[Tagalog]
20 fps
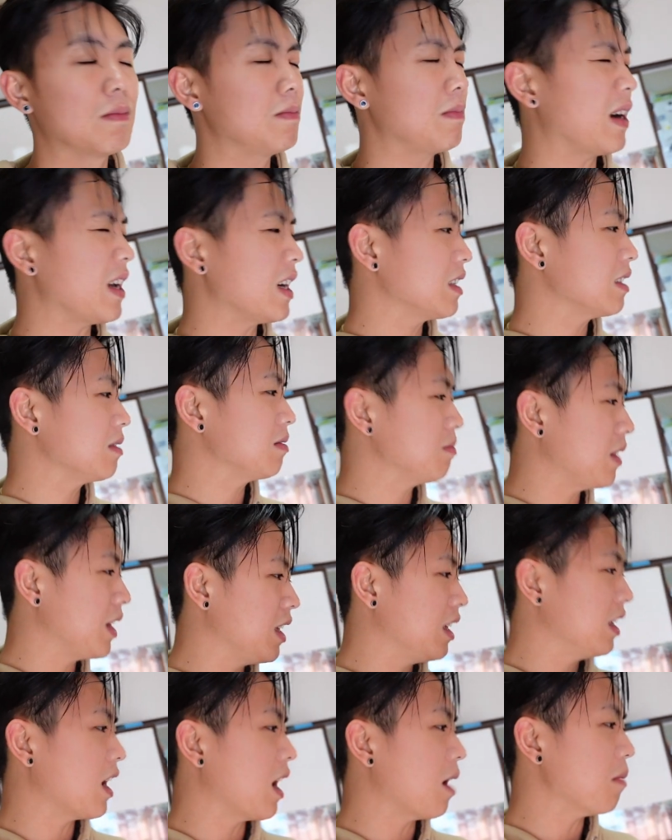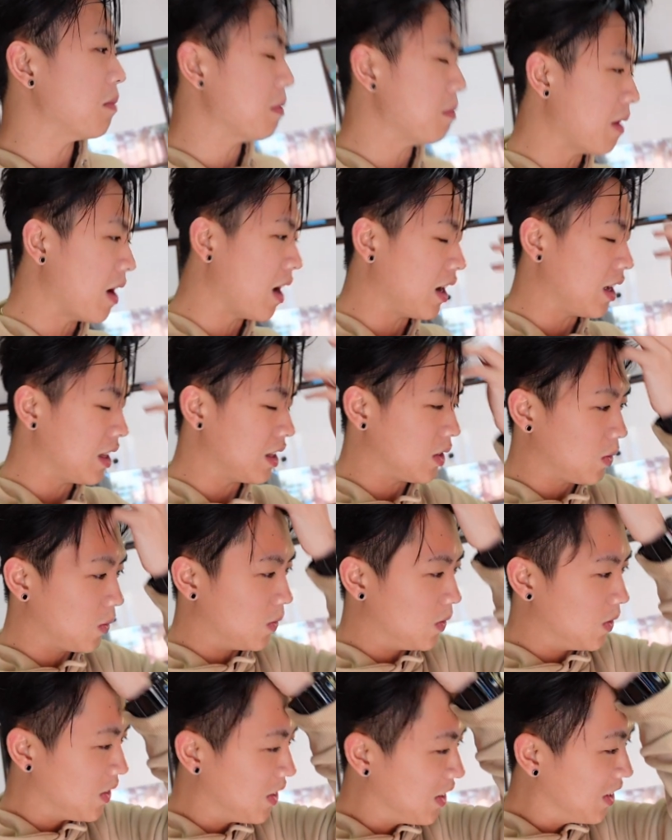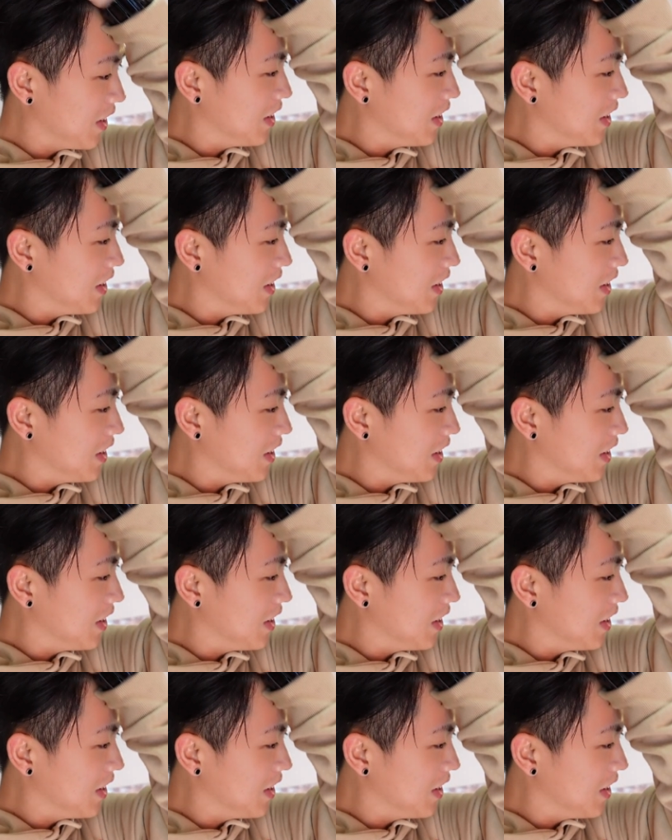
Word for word: parang may hirap mahihirapang makakatulog.